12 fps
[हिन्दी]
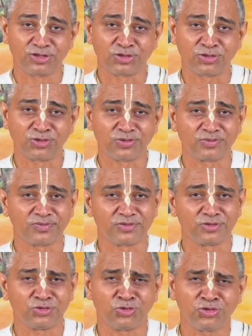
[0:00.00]
तो
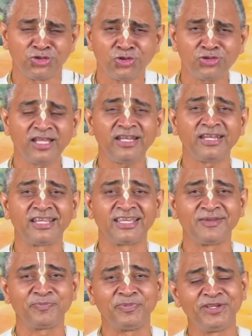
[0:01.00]
दुर्योधन ने
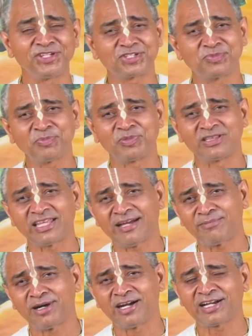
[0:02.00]
भीष्म
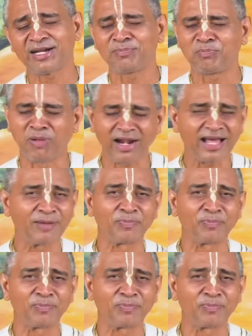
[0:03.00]
पितामह का बड़ा